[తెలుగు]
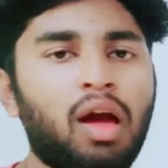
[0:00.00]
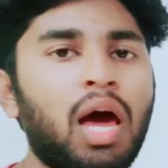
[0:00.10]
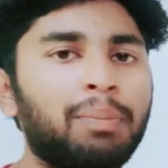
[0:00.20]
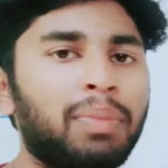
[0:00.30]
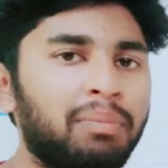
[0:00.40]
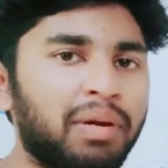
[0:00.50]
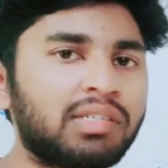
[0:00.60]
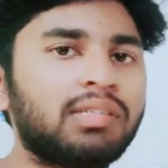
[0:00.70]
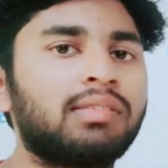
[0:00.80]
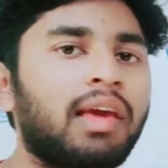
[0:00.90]
కార్బన్
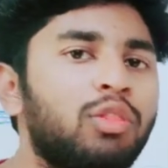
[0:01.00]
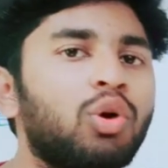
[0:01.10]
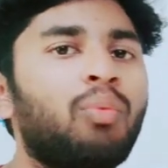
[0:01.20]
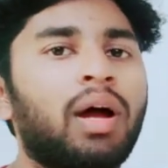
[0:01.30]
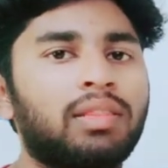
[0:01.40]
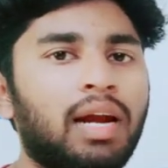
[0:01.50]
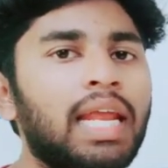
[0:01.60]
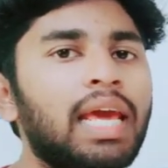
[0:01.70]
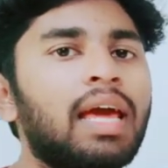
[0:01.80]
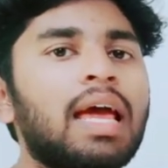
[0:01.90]
బ్రషెస్సే ఎందుకు
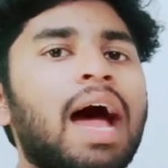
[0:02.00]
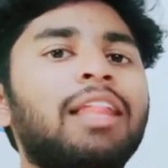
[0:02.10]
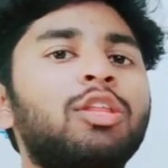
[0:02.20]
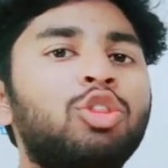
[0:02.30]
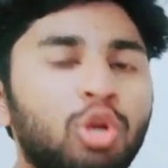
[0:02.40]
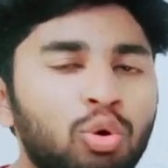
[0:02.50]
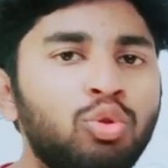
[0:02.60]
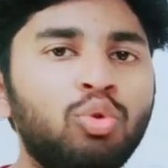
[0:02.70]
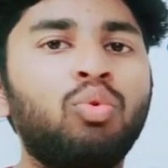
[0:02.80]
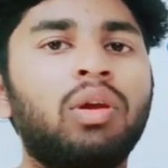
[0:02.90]
వాడతారంటే అది
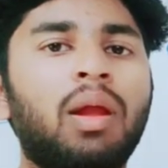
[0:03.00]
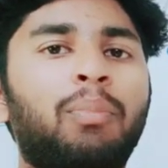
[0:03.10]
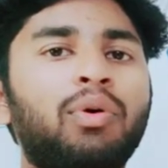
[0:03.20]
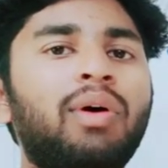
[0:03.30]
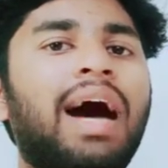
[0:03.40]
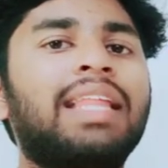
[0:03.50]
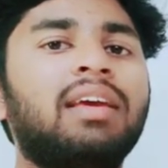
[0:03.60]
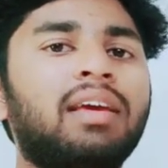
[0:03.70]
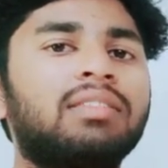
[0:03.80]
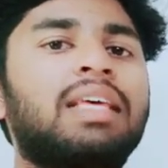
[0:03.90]
తిరుగుతూ ఉన్నప్పుడు అది
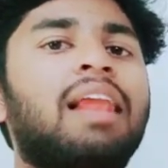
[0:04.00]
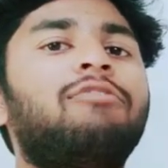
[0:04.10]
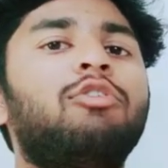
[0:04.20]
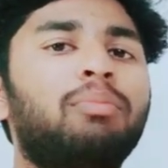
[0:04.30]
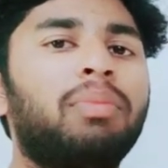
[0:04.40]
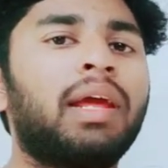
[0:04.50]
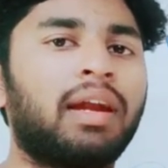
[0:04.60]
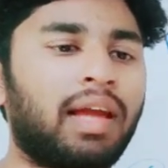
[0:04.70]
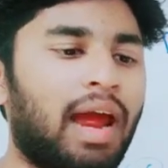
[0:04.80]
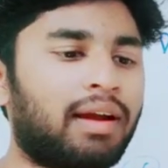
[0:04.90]
సెల్ఫ్
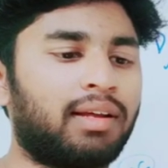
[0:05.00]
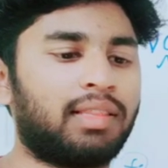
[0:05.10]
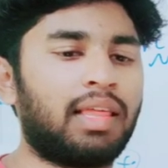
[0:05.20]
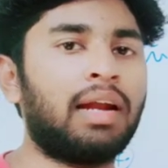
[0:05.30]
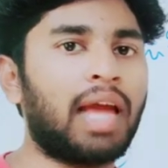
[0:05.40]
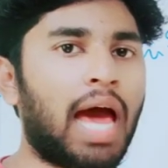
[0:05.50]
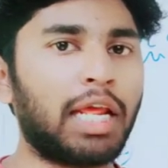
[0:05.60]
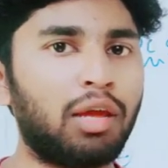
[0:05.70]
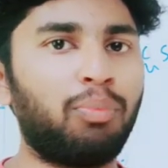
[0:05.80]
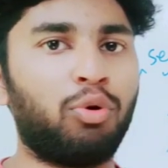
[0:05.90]
లూబ్రికెంట్గా యాక్ట్ అవుతుంది అంటే
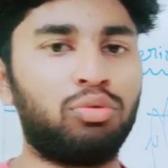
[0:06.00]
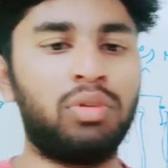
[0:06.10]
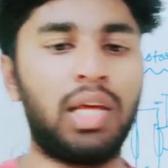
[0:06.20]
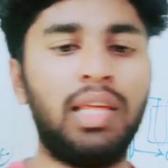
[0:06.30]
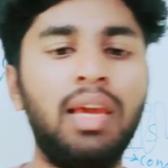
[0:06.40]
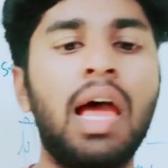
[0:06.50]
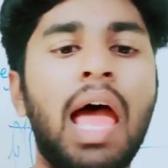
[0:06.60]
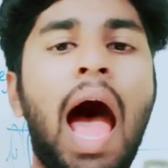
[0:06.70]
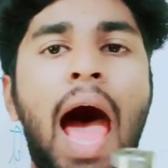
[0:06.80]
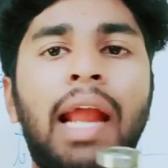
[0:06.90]
అరిగిపోతూ ఉంటుంది
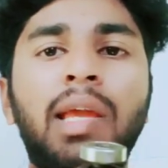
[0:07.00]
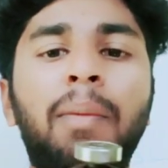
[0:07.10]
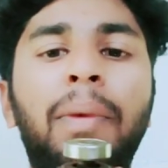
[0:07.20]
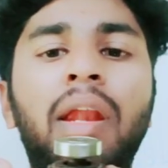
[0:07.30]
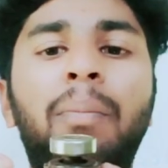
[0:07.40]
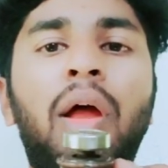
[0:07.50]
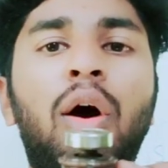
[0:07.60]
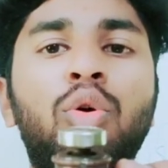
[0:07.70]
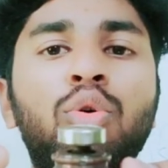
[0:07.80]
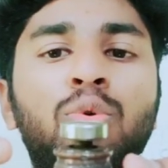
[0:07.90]
అరిగిపోయినప్పుడు
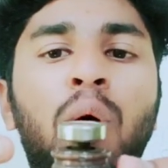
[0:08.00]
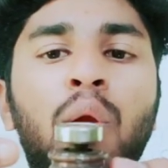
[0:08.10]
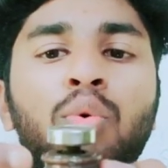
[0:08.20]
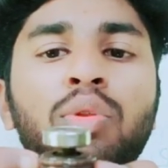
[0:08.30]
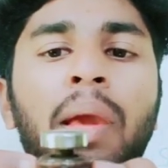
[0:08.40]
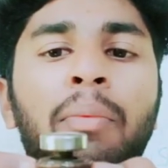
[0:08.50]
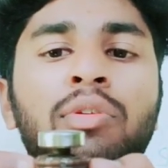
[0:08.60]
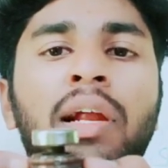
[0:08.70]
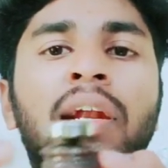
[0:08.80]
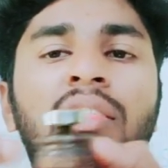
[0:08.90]
అరుగుతూ అరుగుతూ
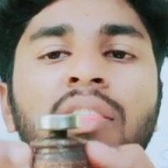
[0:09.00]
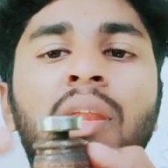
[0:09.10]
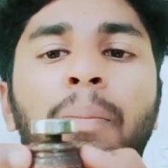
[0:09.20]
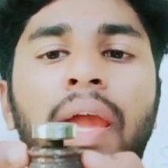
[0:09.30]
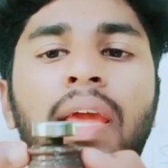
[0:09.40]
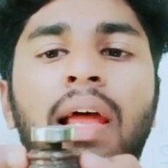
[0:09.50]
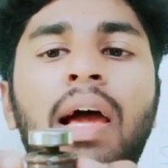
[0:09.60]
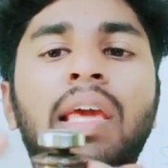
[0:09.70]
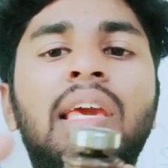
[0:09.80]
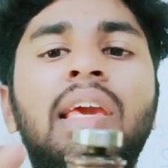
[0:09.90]
ఏమవుతుందంటే దీనిపైన
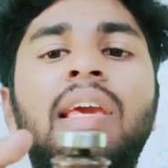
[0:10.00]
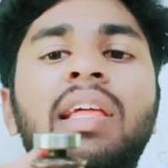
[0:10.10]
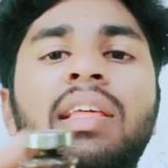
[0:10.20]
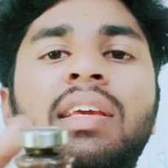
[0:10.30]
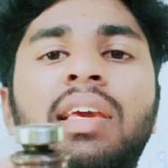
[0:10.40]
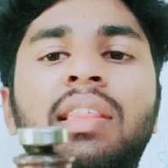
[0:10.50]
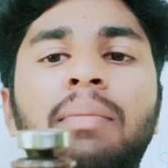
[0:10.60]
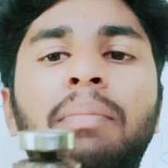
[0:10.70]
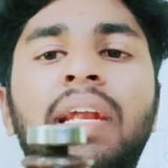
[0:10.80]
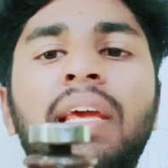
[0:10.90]
ఈ ఇది ఇది
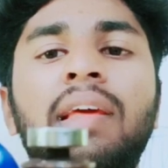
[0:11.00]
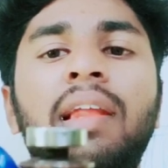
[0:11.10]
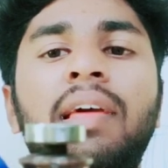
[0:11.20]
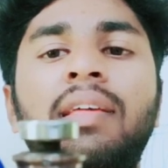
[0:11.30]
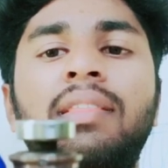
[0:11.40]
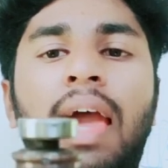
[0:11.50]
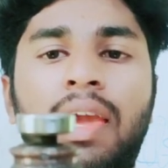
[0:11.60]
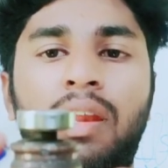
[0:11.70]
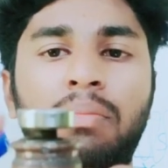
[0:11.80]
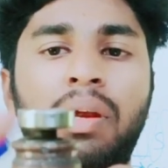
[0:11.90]
మెటీరియల్ ఏదైతే
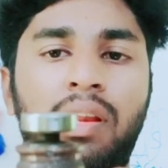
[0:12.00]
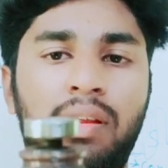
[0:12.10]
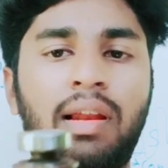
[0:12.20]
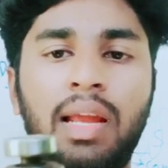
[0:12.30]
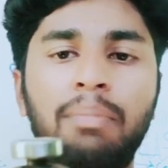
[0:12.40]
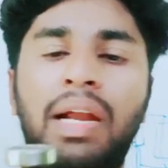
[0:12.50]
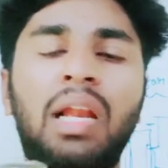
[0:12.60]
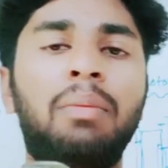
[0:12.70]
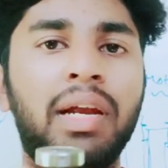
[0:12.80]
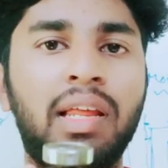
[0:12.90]
ఐరన్ మెటీరియల్ అంటే
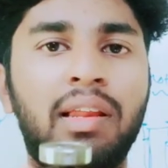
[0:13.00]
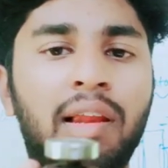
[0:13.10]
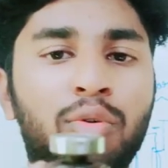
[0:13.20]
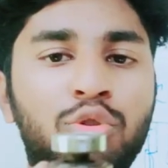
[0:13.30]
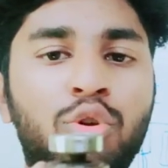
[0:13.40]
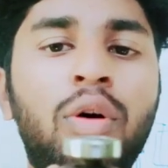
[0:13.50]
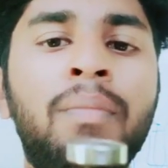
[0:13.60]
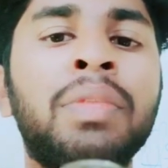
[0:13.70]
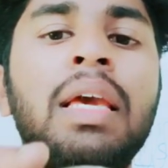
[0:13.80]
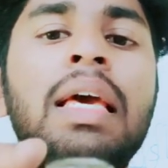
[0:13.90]
మెటల్ మెటీరియల్ ఉందో
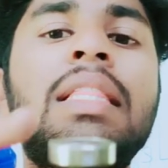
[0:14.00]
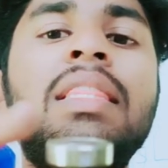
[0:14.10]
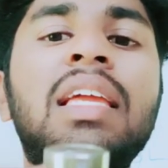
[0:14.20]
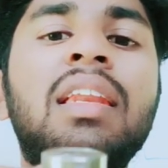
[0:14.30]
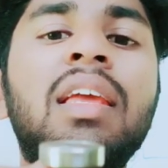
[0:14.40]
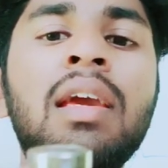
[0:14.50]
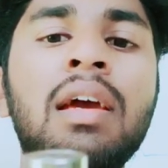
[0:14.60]
దీన్ని